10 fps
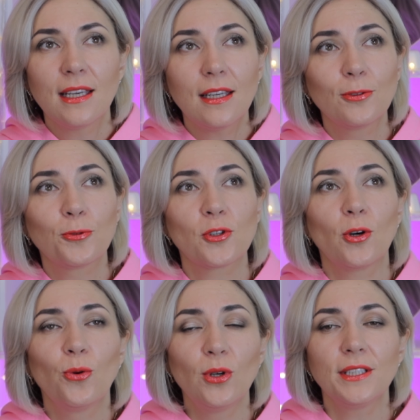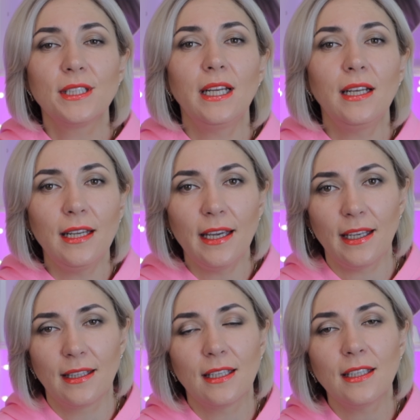Их нужно холить и
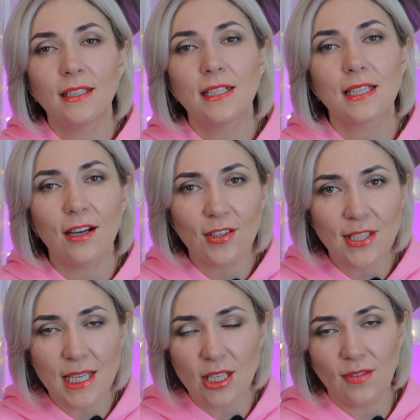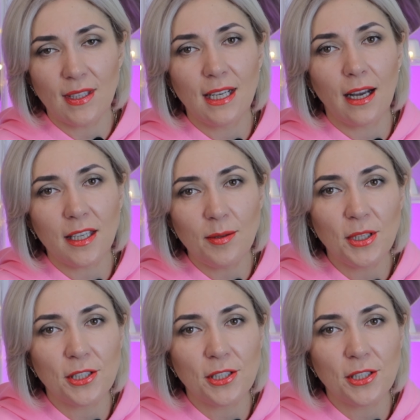лелеять. На них нельзя воздействовать никакими